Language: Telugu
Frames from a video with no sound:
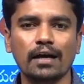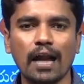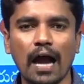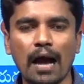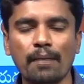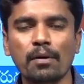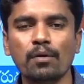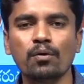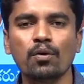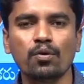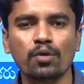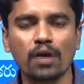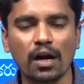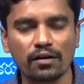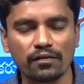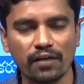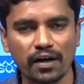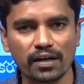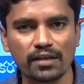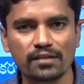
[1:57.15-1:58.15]
ఆ గ్రామంలో
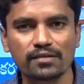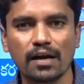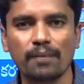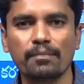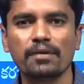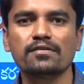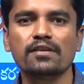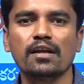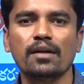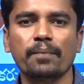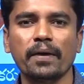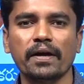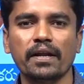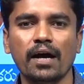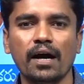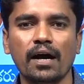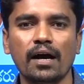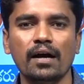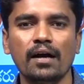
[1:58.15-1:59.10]
ఉన్నటువంటి సమస్యలపైన